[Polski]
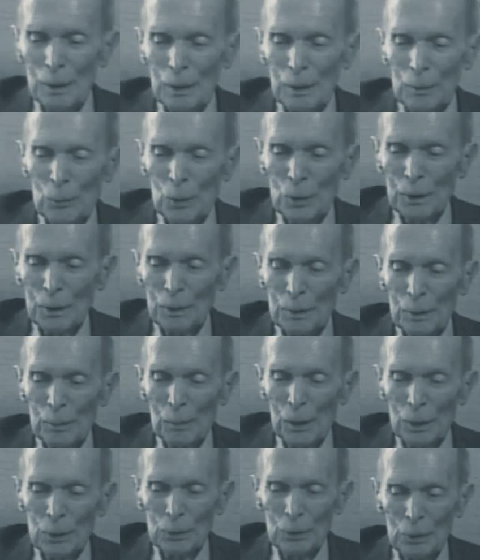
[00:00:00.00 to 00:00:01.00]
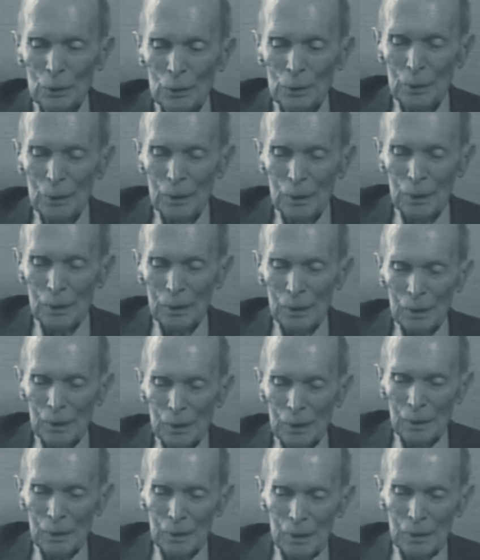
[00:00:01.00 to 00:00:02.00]
w wieku 93
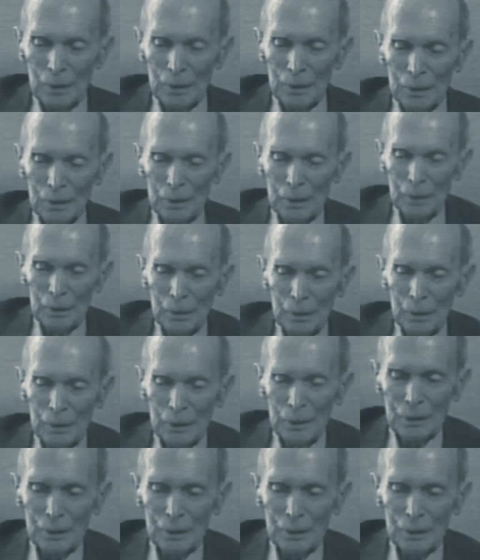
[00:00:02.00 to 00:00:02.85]
lat, zmarł jego